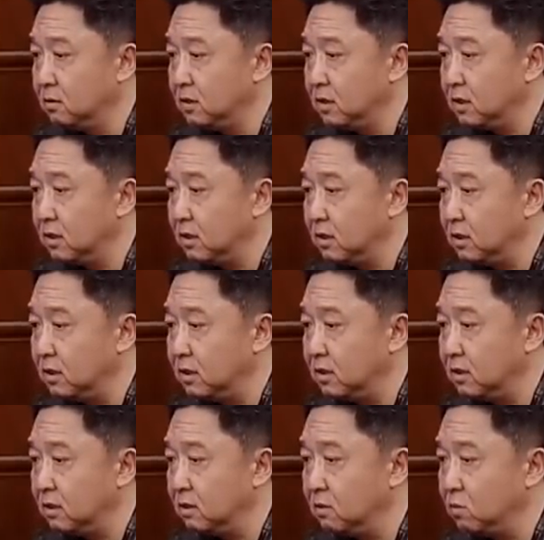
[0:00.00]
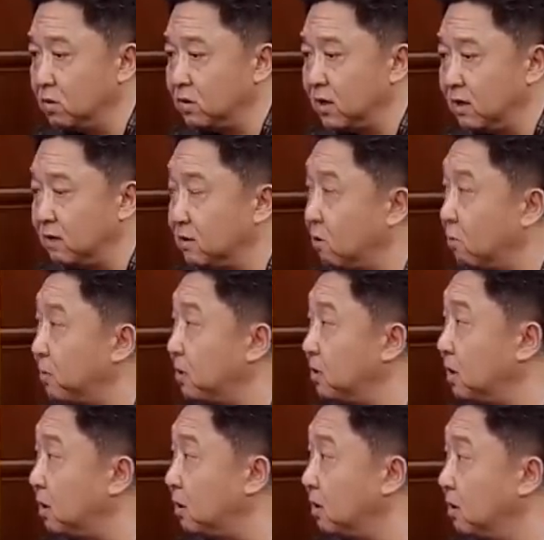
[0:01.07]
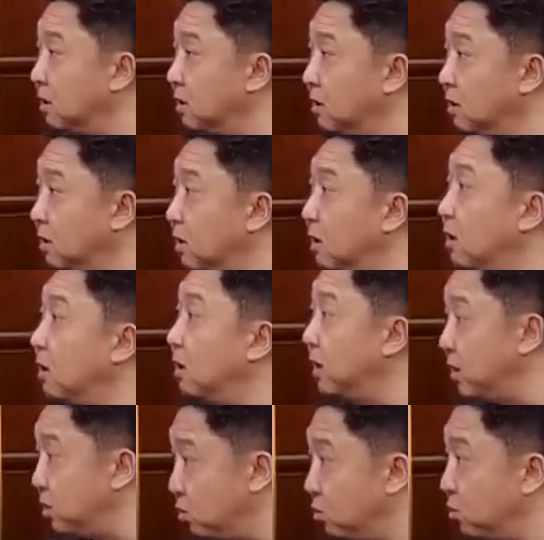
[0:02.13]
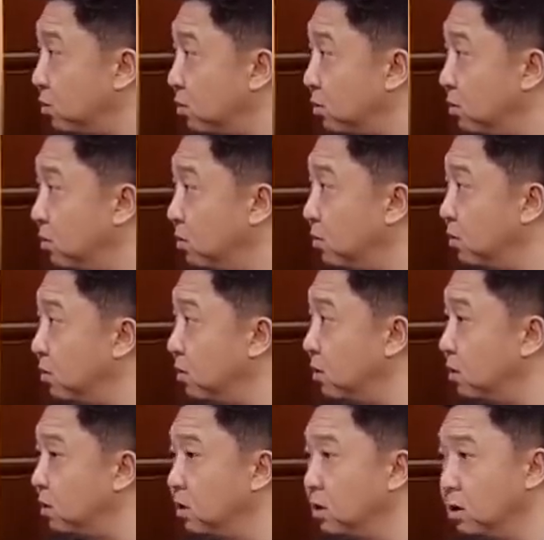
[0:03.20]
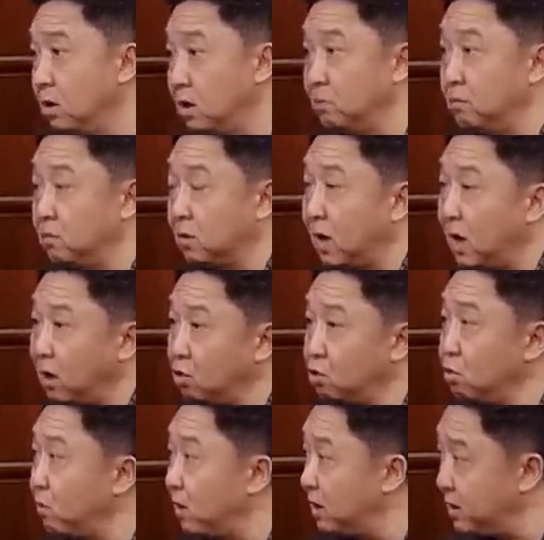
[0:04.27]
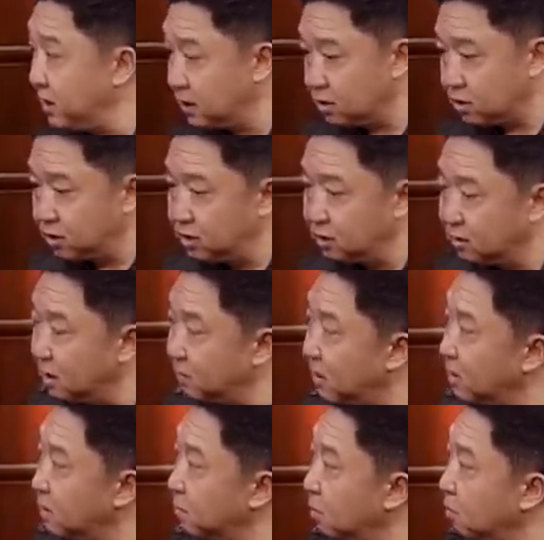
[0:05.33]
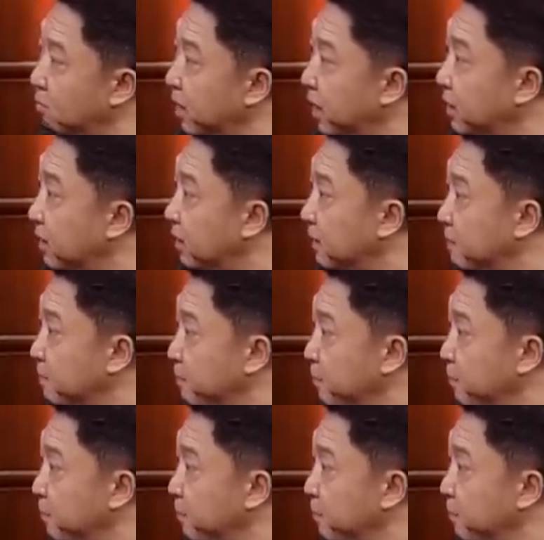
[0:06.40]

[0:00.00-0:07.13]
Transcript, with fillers: 这个，我在草坪上，对，练游泳，嗯，那他说完这个，实际上他把这个包袱给你了，